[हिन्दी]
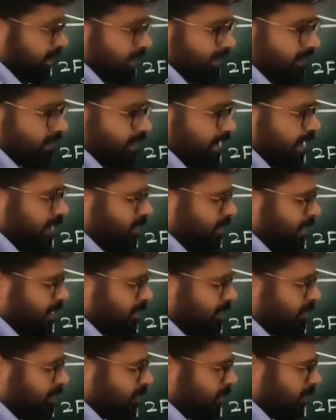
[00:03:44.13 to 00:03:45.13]
किसकी है
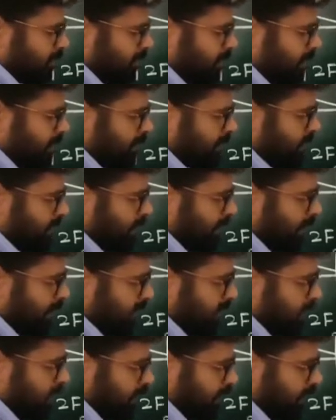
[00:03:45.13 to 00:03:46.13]
इमेज इमेज की
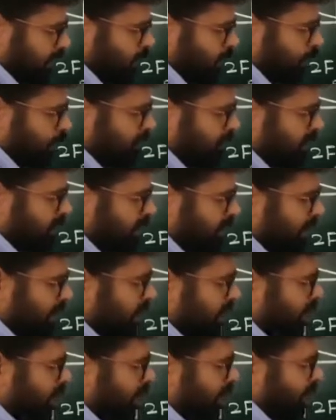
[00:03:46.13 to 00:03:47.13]
हाइट है ये ऑब्जेक्ट की
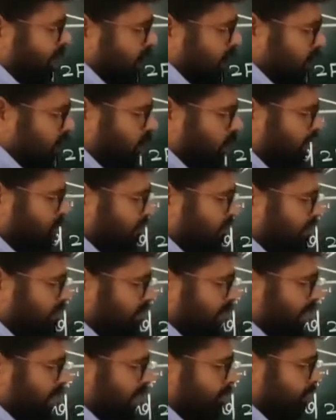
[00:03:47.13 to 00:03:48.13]
हाइट है और इमेज
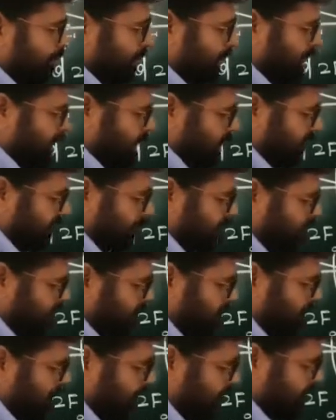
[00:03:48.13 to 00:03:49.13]
की हाइट बड़ी है
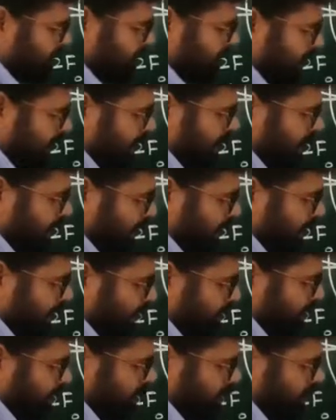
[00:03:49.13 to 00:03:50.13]
मतलब एच आई क्या है
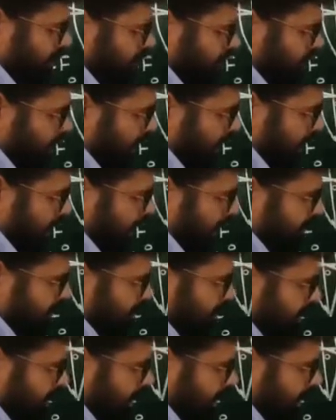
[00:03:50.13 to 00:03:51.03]
बड़ा है किससे